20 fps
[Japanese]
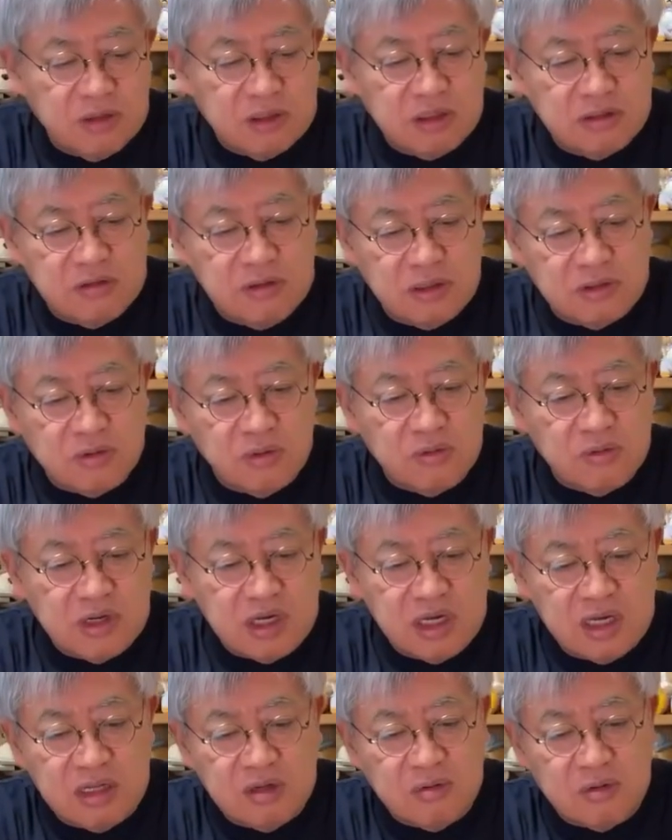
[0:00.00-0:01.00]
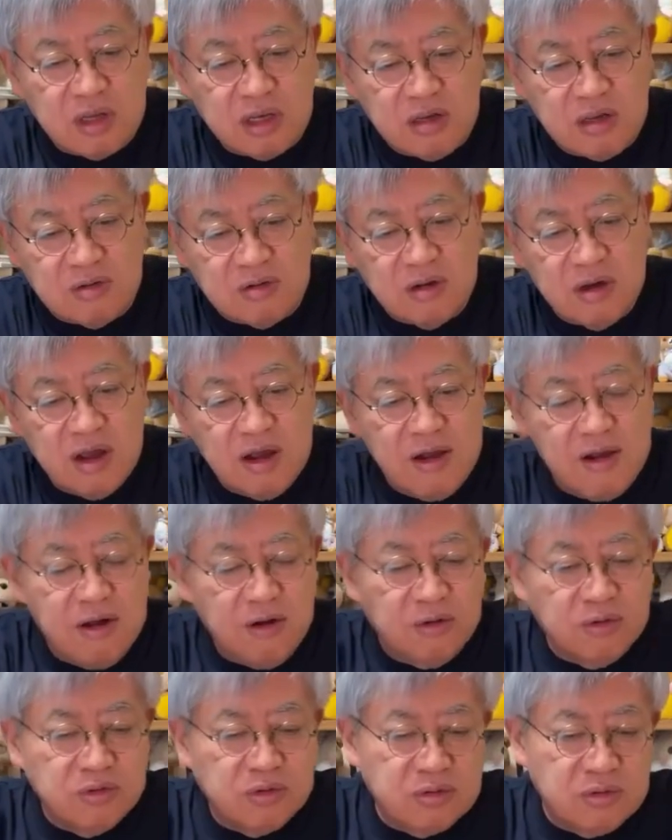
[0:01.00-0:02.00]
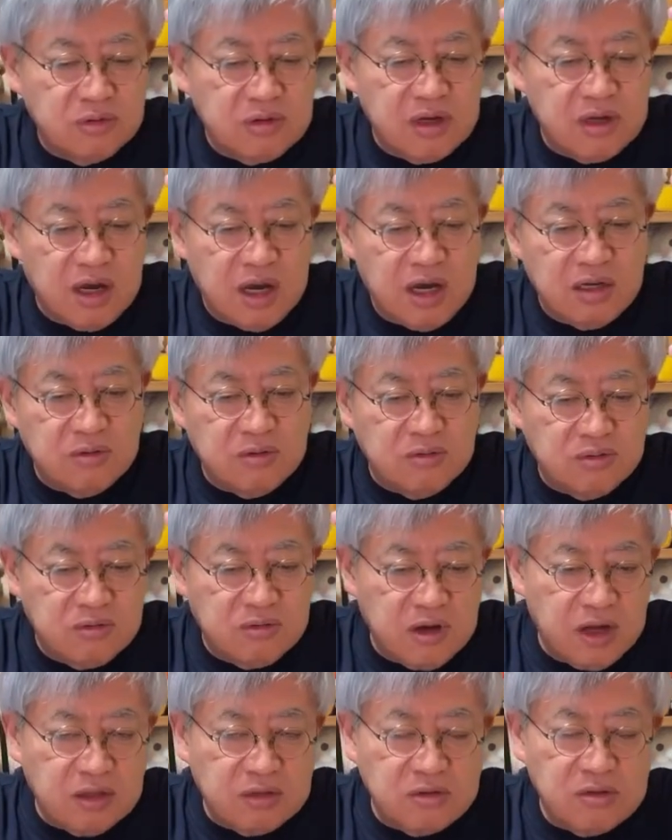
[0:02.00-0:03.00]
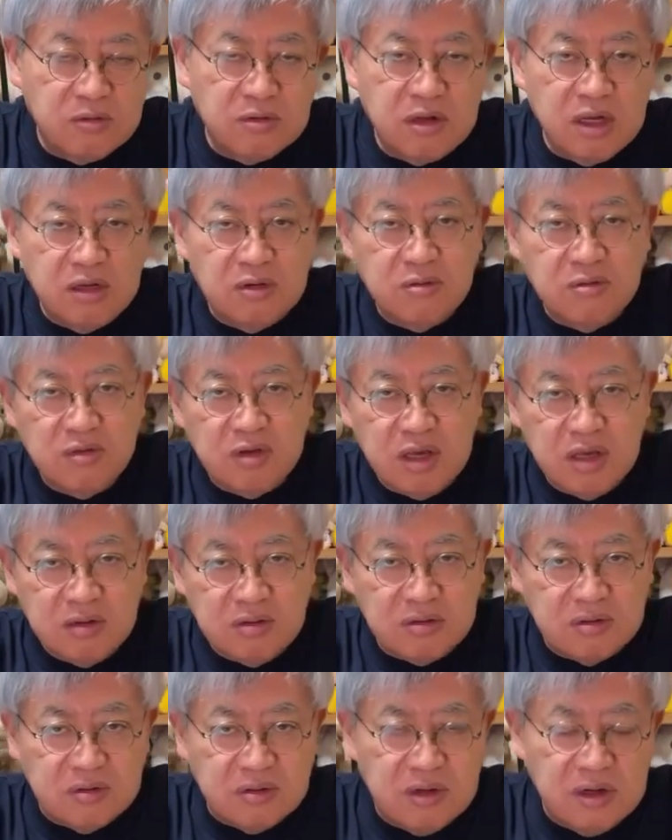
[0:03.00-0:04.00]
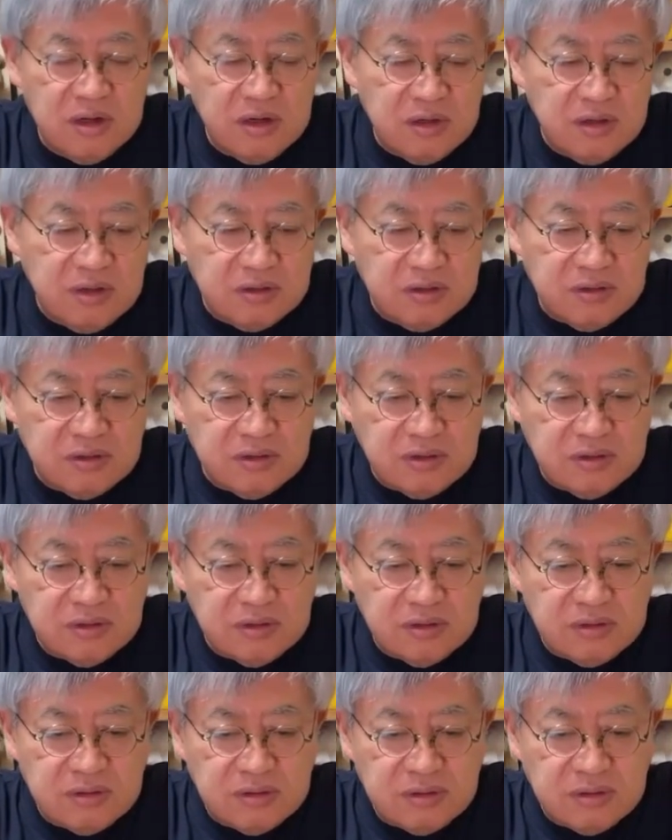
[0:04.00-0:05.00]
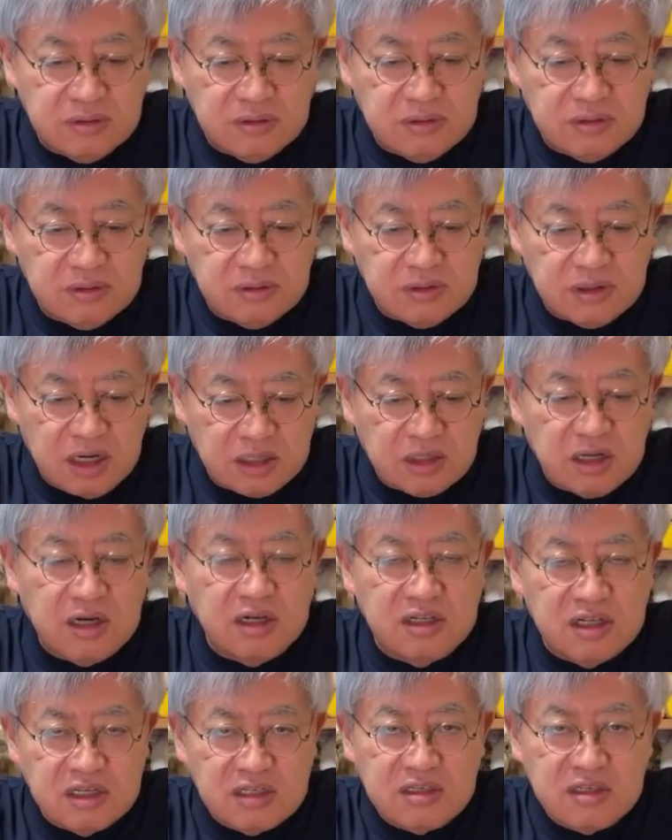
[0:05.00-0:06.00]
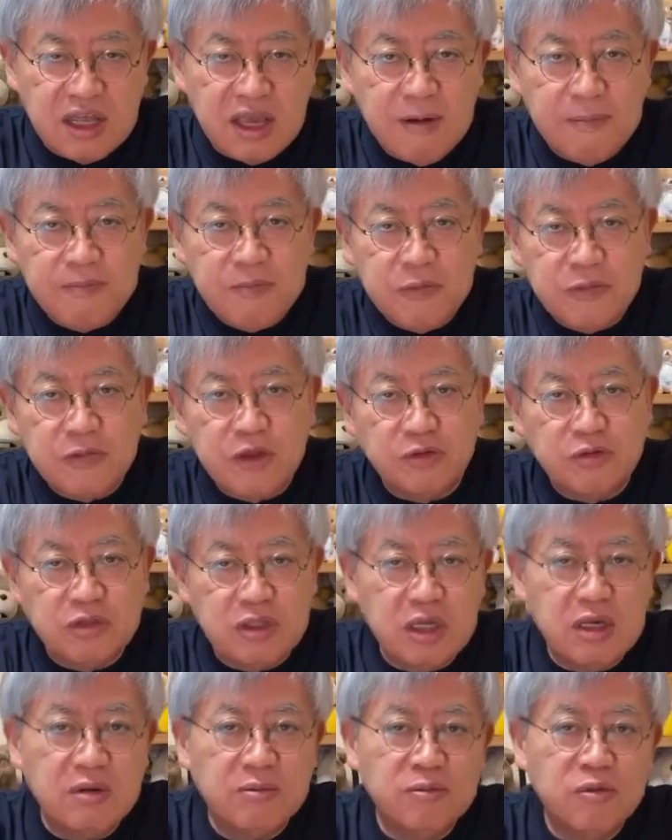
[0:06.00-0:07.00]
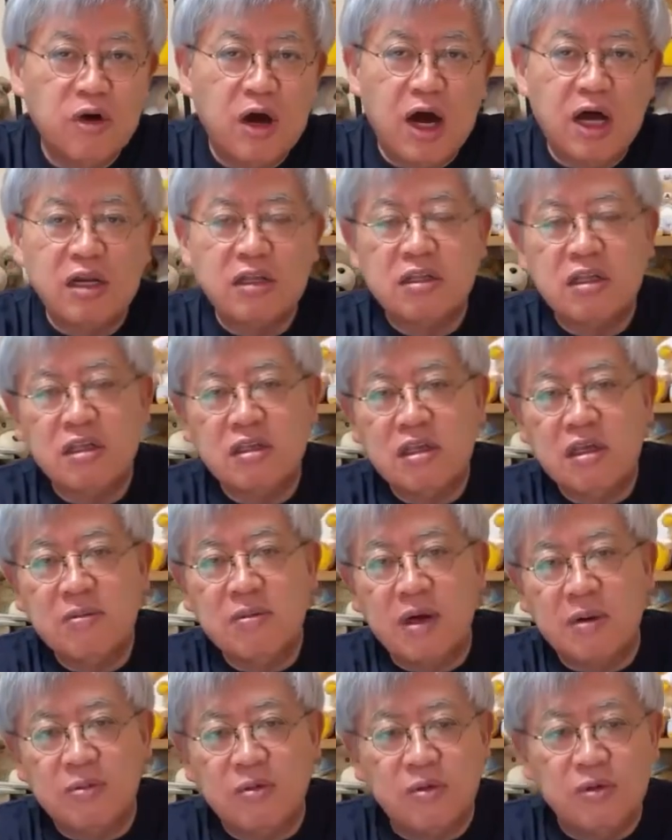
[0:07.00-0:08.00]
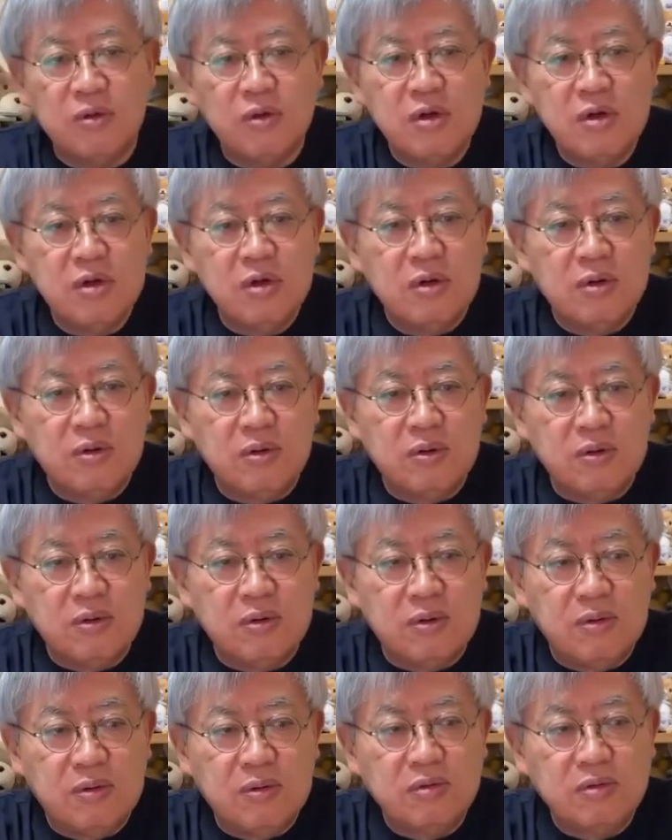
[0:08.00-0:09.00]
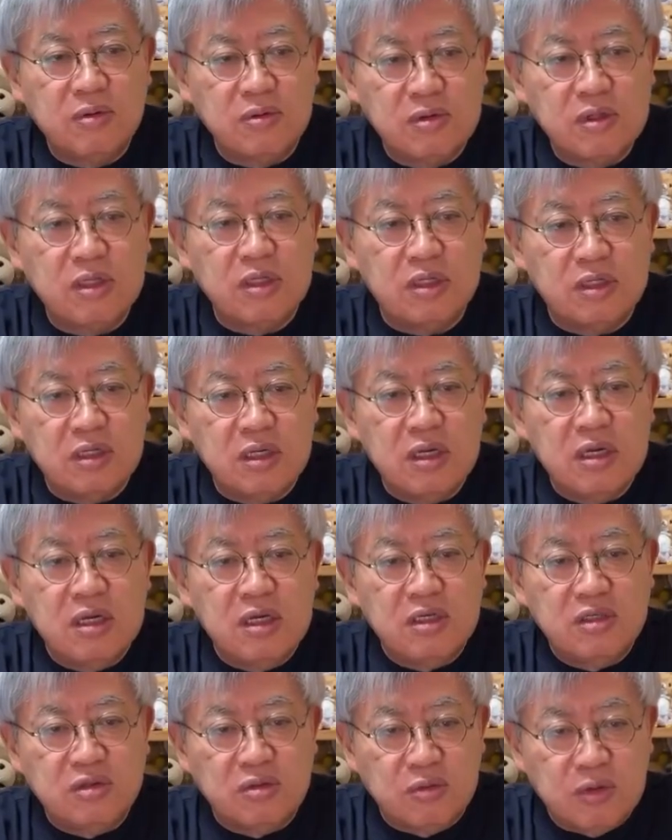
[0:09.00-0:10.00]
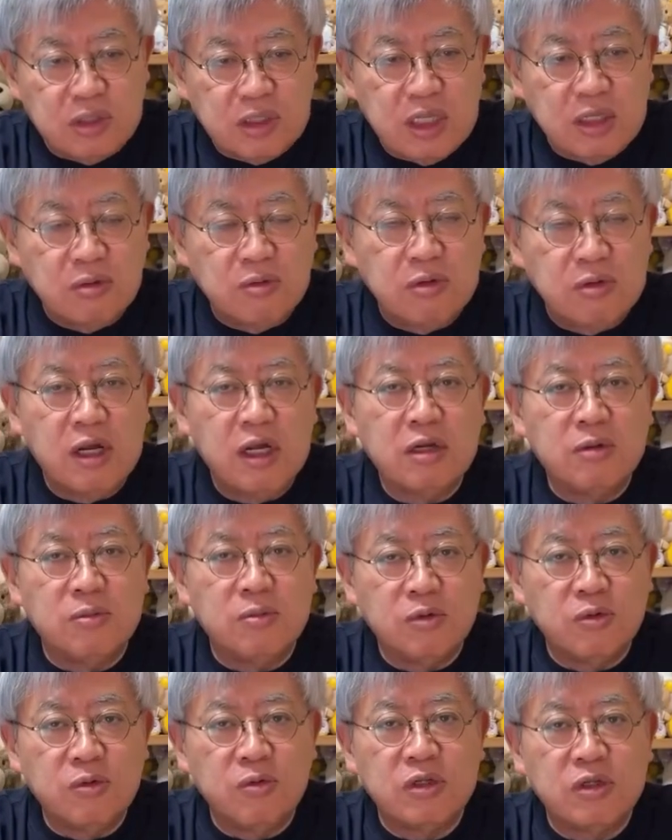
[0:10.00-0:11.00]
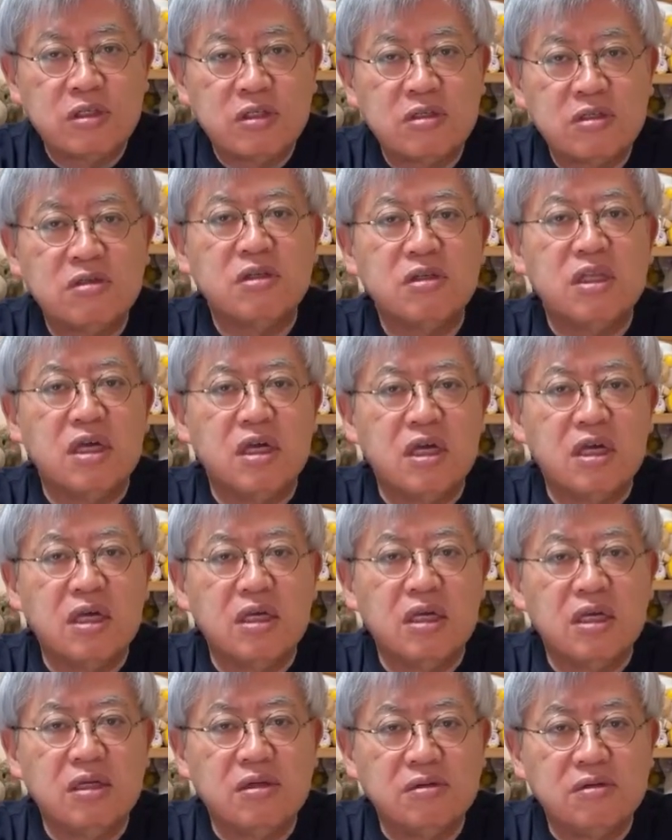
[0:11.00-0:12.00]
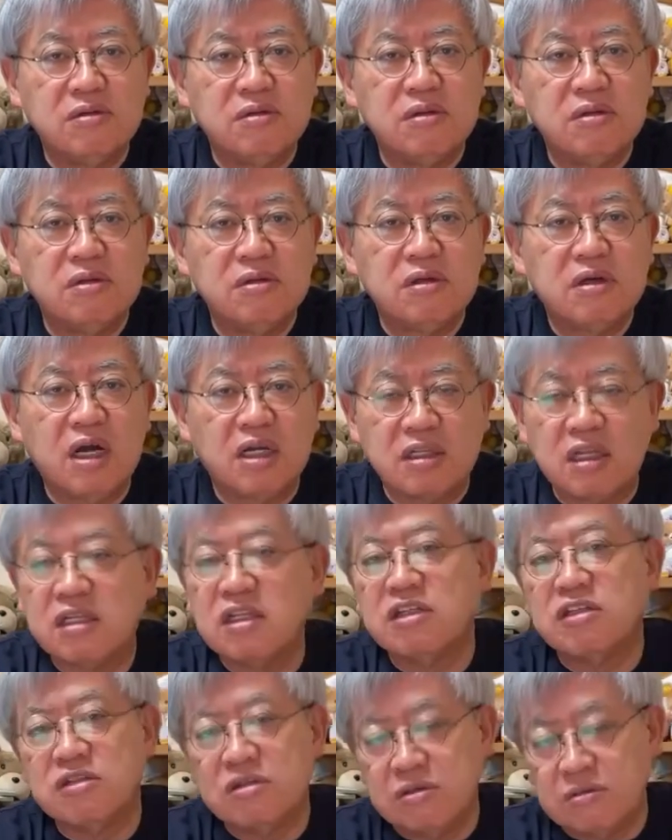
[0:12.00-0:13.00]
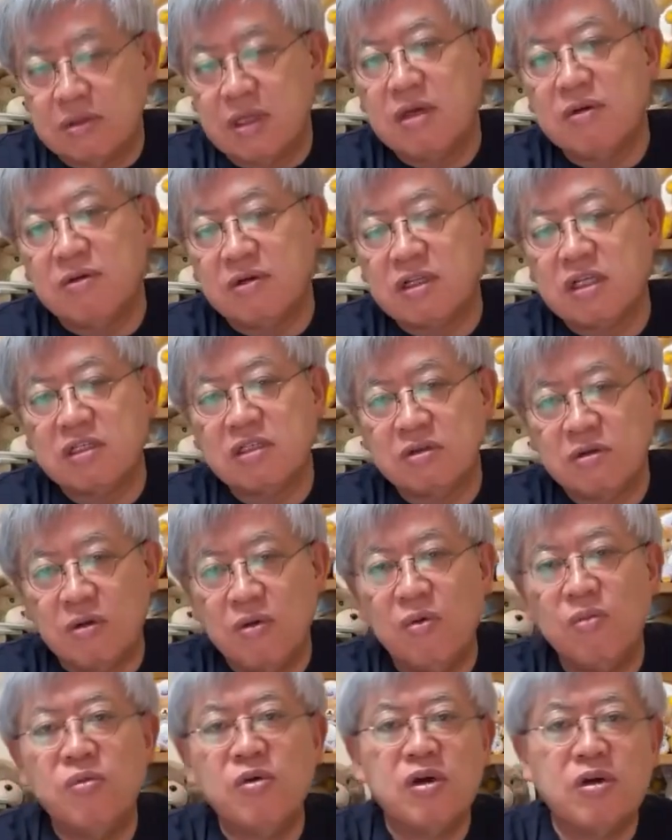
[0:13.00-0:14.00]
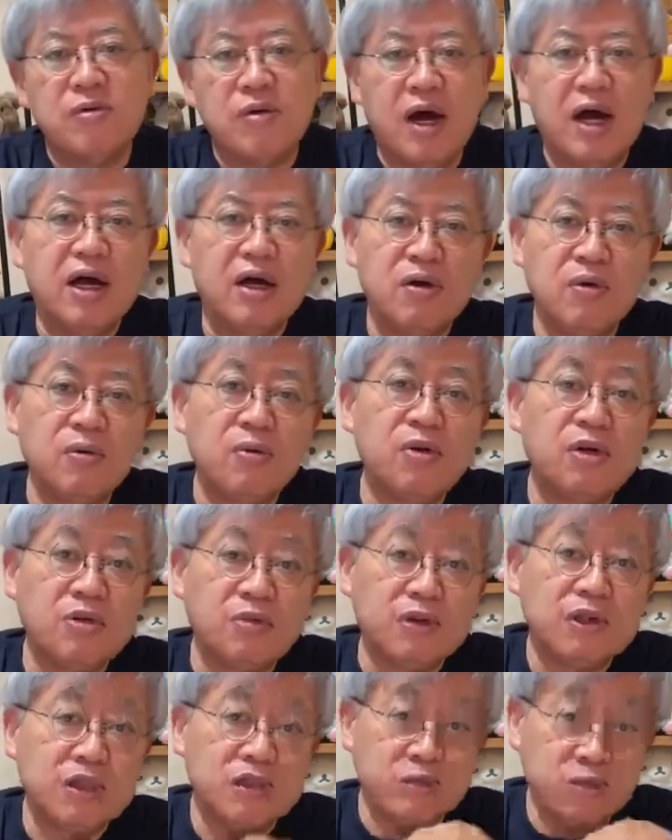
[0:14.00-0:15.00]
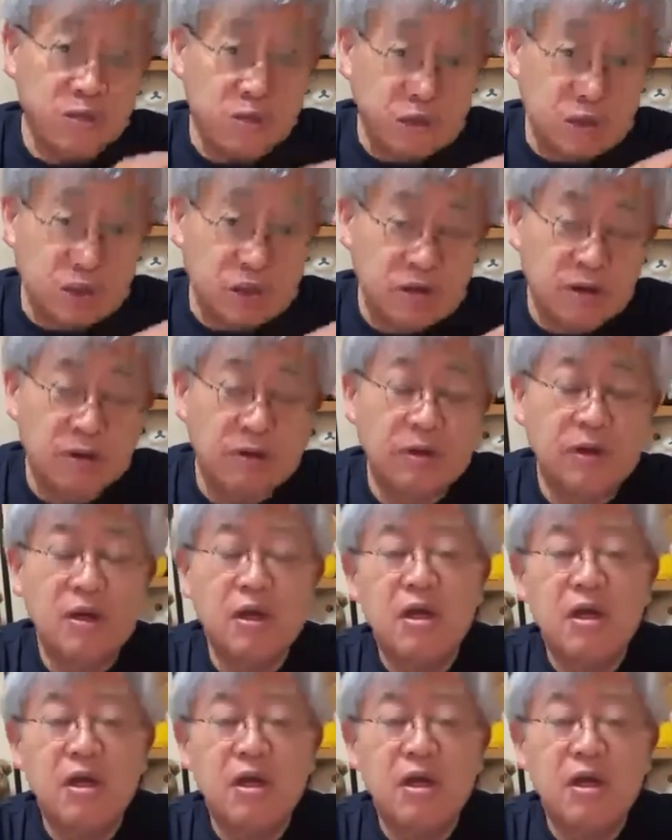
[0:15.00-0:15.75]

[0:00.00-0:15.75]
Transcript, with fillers: 私は尊敬のできる、本当に愛の深い尊敬のできる、う方がですね、そして、もうあり手に言えばもう、本当に昭天の以来のものを引き継いでいる方ですよね。私の思いは。思い、私の思いですよ。